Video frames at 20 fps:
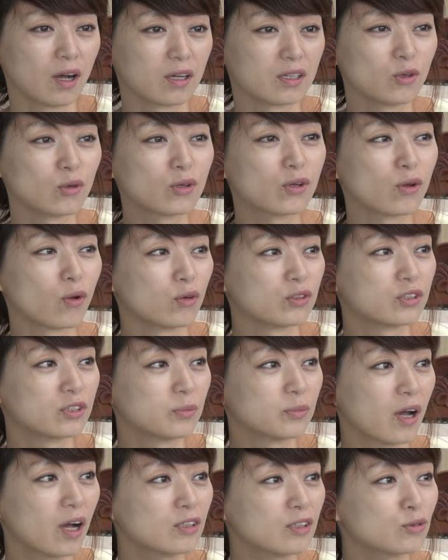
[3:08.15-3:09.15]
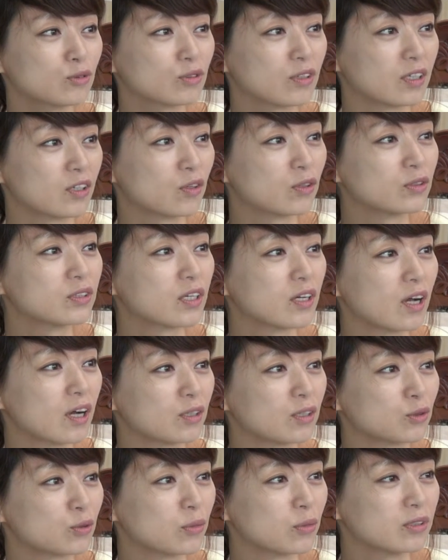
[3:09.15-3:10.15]
이렇게 열심히 하는구나 이런
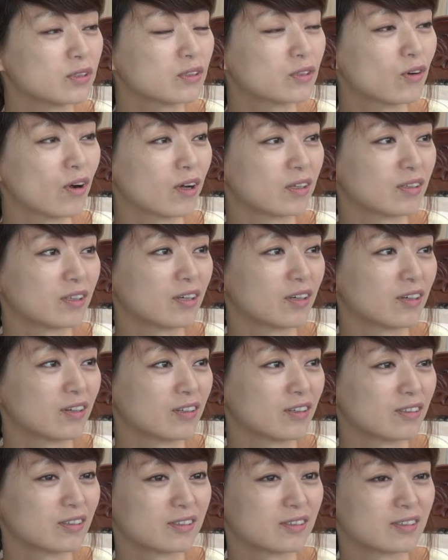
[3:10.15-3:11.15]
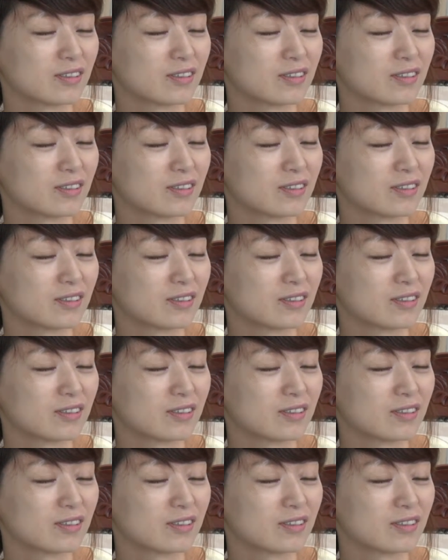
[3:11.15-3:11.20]
생각을 좀 했을 것 같아요.